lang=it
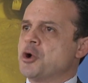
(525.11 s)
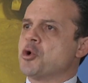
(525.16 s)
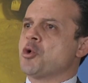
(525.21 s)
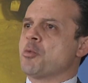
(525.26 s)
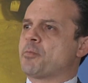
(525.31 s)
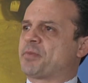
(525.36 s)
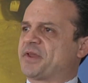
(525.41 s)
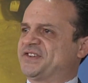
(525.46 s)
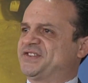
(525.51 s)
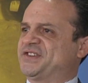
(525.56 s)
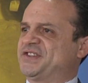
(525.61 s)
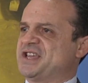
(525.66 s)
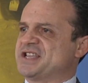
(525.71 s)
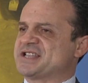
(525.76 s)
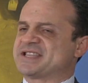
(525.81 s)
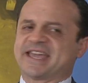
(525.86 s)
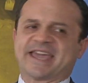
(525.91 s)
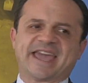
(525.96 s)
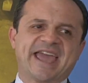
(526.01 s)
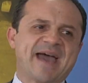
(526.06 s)
un
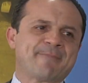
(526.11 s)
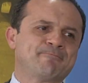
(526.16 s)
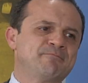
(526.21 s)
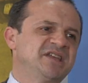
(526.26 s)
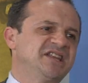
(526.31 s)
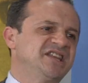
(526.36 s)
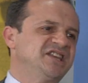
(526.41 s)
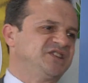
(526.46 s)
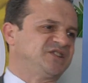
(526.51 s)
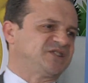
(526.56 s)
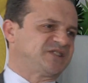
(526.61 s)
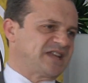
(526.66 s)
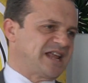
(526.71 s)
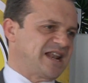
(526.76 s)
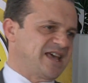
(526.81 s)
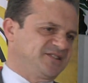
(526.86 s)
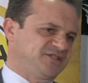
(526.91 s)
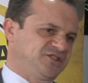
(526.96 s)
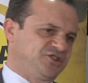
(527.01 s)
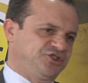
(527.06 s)
presidente che amministra
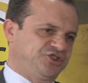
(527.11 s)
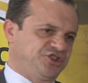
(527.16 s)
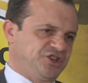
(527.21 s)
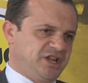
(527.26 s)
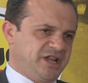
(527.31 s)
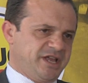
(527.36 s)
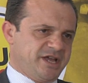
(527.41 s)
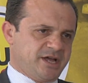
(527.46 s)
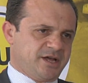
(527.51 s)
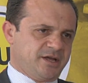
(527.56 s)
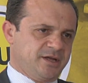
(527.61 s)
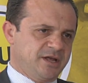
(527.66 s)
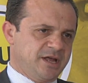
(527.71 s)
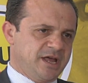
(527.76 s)
la Sicilia